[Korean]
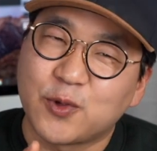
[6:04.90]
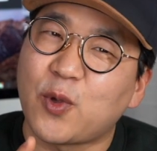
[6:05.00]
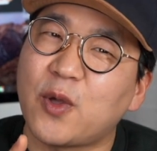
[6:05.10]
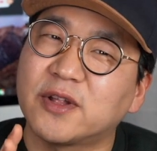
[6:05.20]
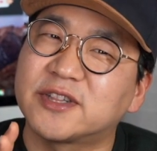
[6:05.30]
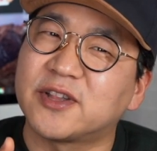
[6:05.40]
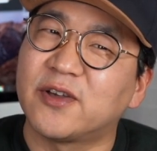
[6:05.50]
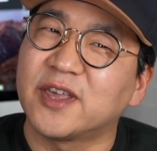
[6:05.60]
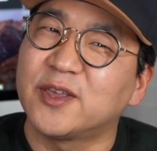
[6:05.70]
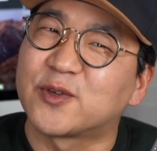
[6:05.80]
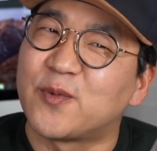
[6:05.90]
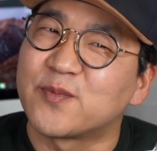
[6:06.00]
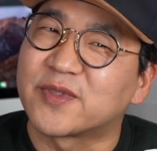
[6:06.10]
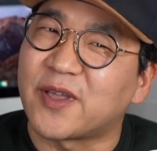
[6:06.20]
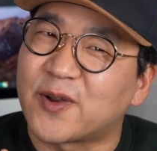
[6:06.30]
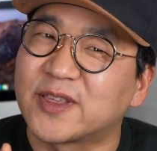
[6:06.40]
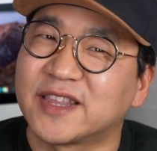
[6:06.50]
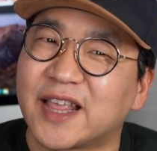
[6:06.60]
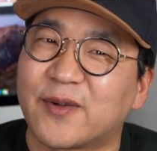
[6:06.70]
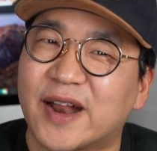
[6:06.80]
효용성이 좀
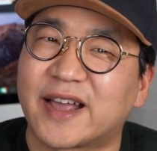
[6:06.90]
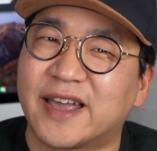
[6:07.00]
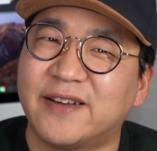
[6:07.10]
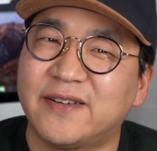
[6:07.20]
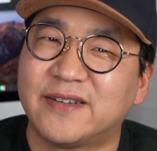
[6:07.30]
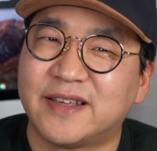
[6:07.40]
떨어진다고 할까요?